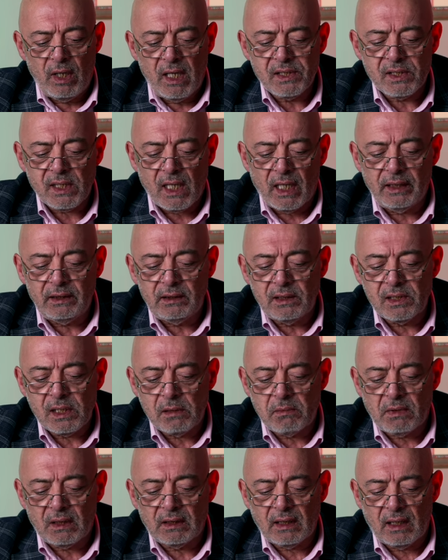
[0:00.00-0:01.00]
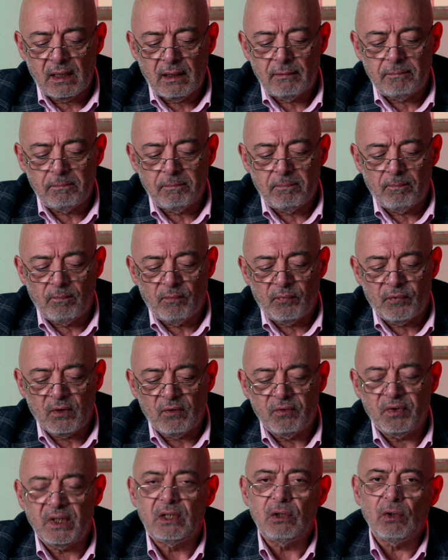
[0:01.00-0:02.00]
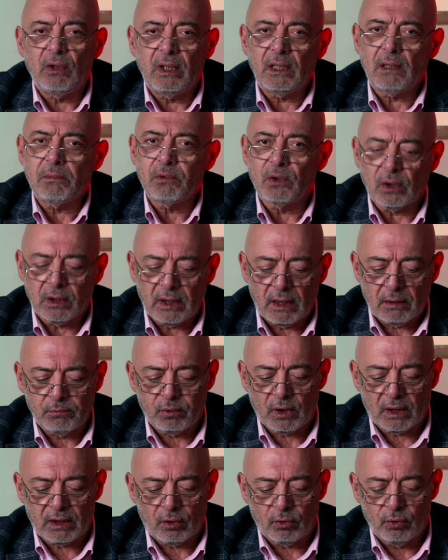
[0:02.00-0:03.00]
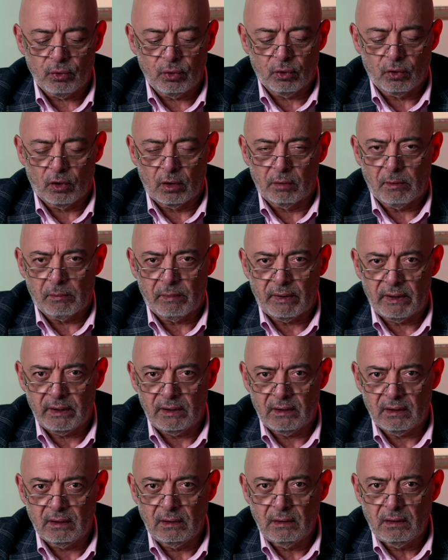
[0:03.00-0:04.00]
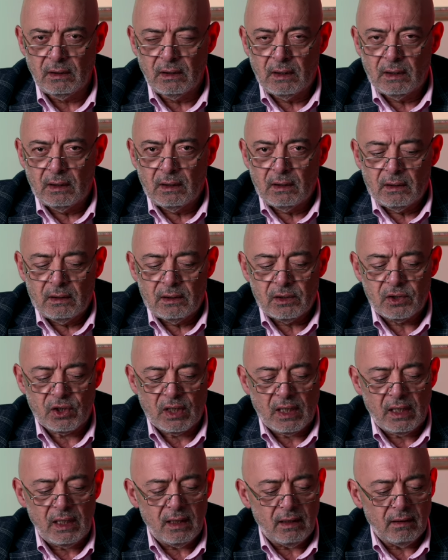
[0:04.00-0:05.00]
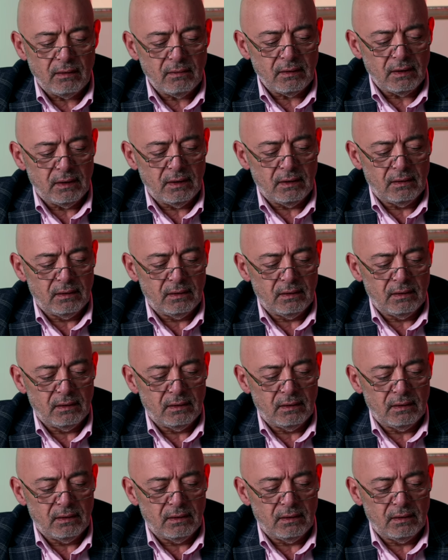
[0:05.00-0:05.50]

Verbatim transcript: Bu lens aynı zamanda videoya da bu, bu kadar uygun olmamalıydı. Şeyi